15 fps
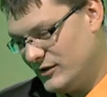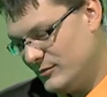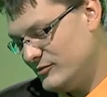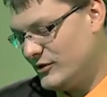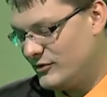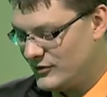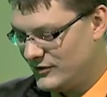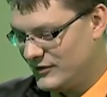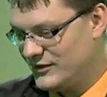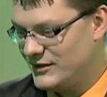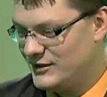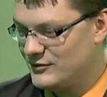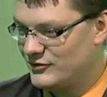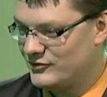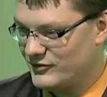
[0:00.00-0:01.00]
ты плохой, ты
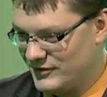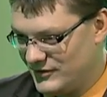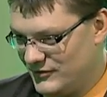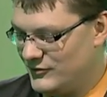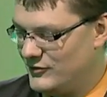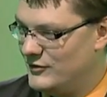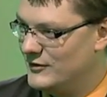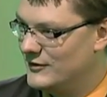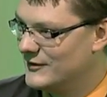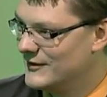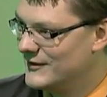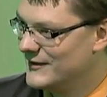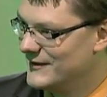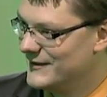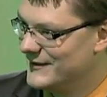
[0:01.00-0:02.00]
хороший, и все?
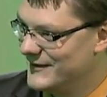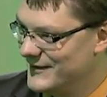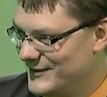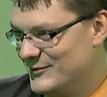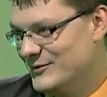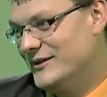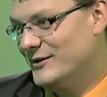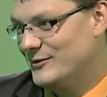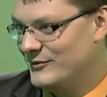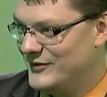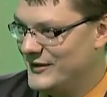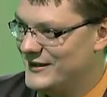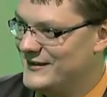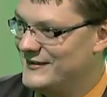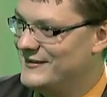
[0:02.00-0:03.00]
И вот так вот
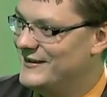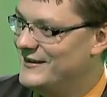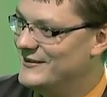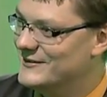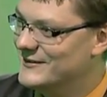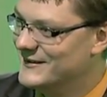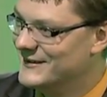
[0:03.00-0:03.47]
всех разделил.